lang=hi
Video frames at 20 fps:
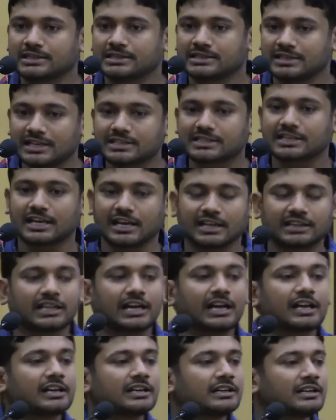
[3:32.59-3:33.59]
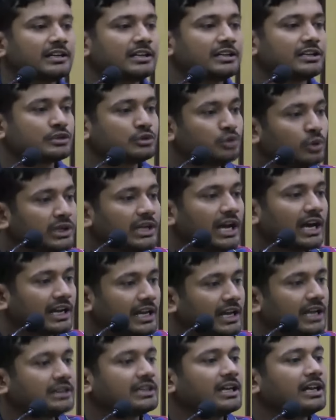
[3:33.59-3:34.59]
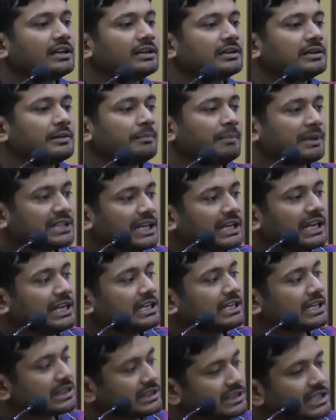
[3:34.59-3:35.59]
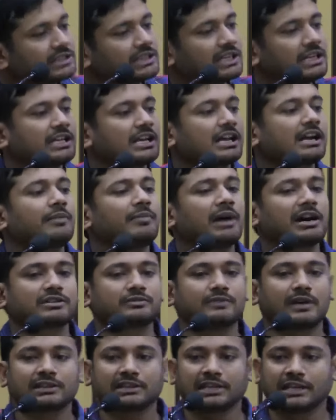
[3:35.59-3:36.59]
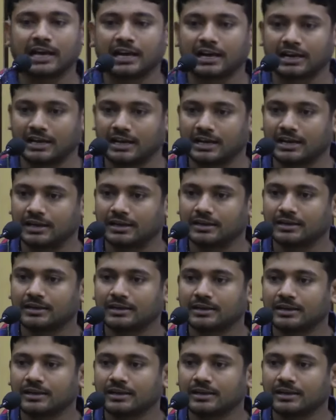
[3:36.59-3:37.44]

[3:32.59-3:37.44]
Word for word: इस देश के अंदर इस दुनिया के अंदर पता नहीं कितने तरीके का मार्क्सवाद लिखा गया है